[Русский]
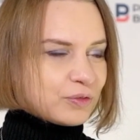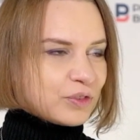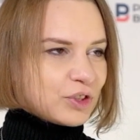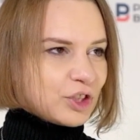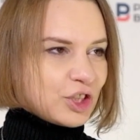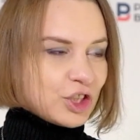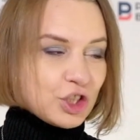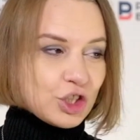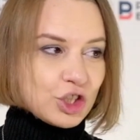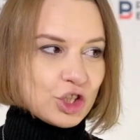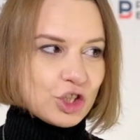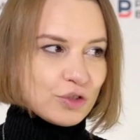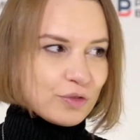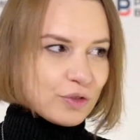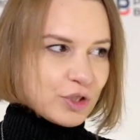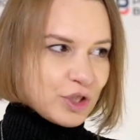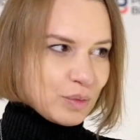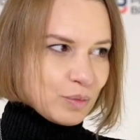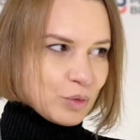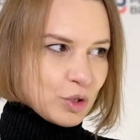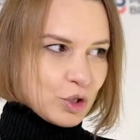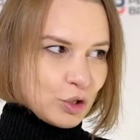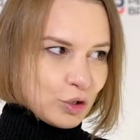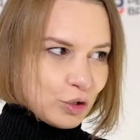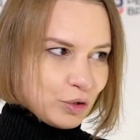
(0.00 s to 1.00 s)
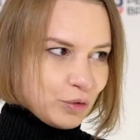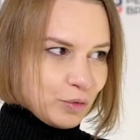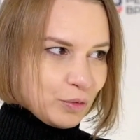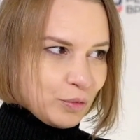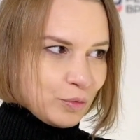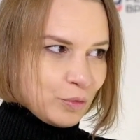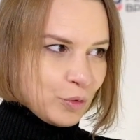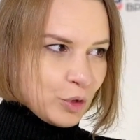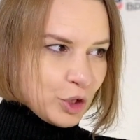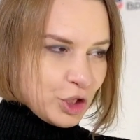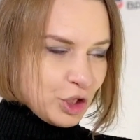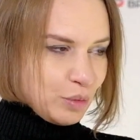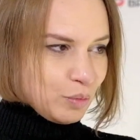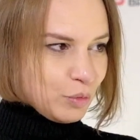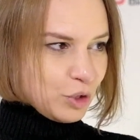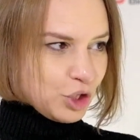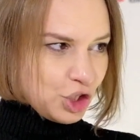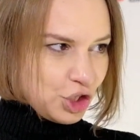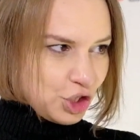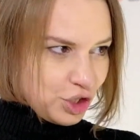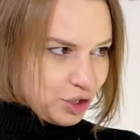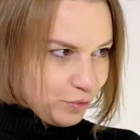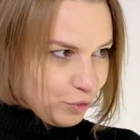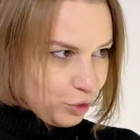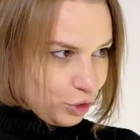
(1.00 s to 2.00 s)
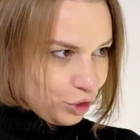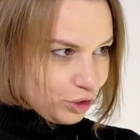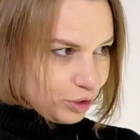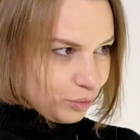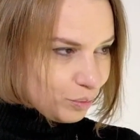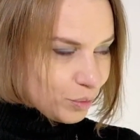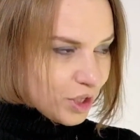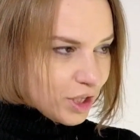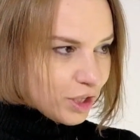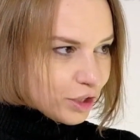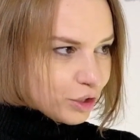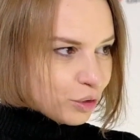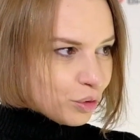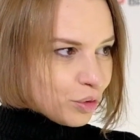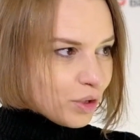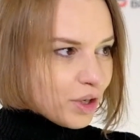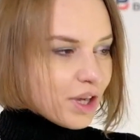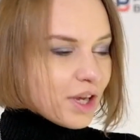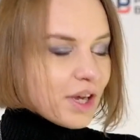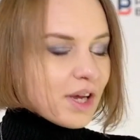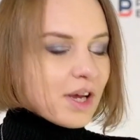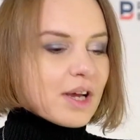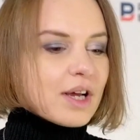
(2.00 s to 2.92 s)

1884 году.